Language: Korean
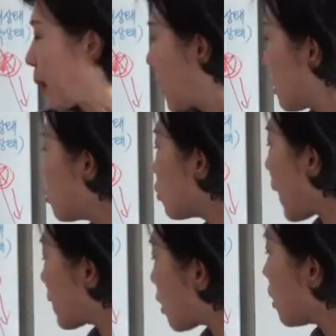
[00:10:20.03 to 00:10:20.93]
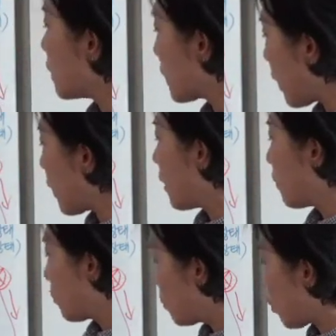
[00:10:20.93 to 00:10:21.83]
그러고 나서 이제
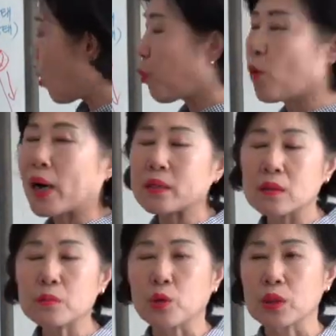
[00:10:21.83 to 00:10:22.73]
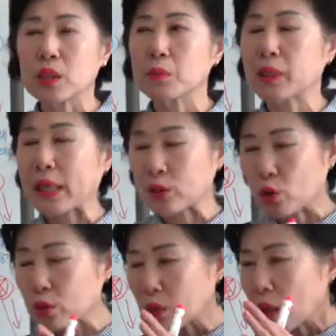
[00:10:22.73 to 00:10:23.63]
뭐 보관은 본인이 뭐 나,
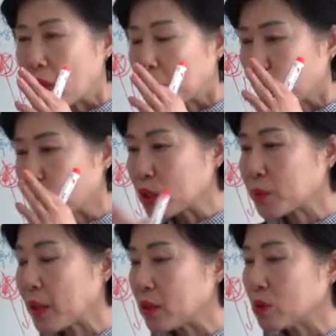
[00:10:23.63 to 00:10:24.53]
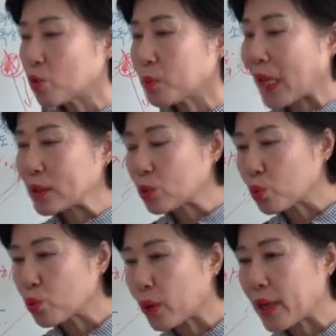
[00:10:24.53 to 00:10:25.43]
전, 뭐 우리 집에는 좀 낮은
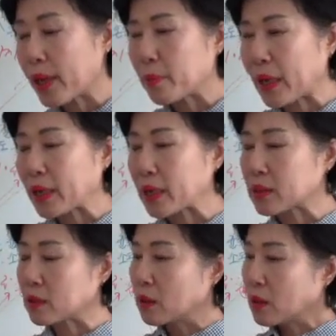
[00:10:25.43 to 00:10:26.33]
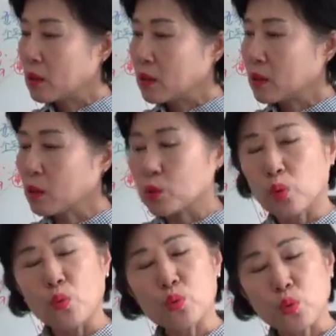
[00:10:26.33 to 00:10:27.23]
온도에 뭐 약간 그
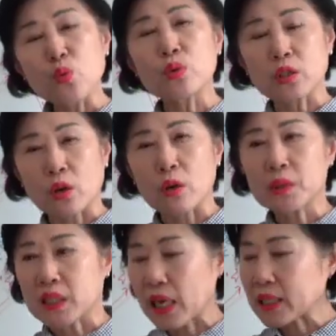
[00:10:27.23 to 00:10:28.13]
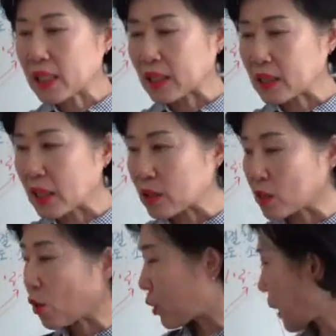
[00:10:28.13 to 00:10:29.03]
동굴, 동굴처럼 지하실 같은 게
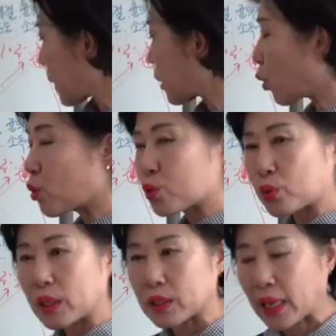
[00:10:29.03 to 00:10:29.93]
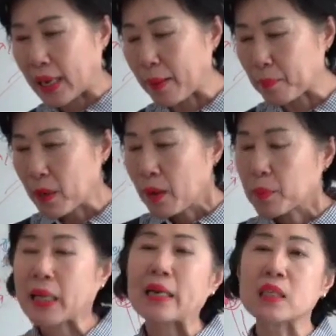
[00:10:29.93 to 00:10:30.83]
있어서 거기다 갖다 넣어놓을 수도 있는 사람
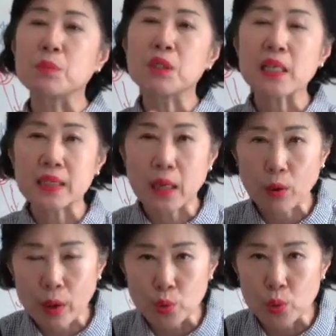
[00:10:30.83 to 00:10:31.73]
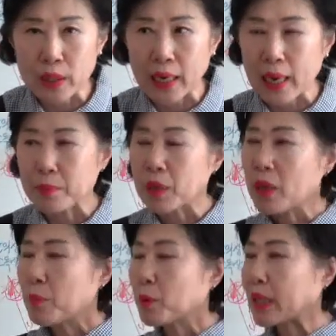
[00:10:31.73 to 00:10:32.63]
뭐 나는 김치 냉장고가 좋은 사람
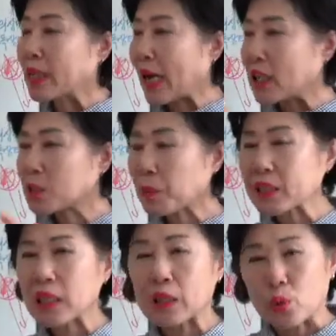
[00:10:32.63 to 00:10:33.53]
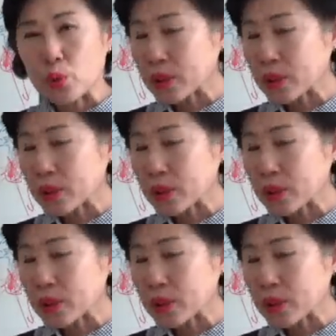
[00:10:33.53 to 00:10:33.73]
뭐 나는 아이스박스에다 넣어놓을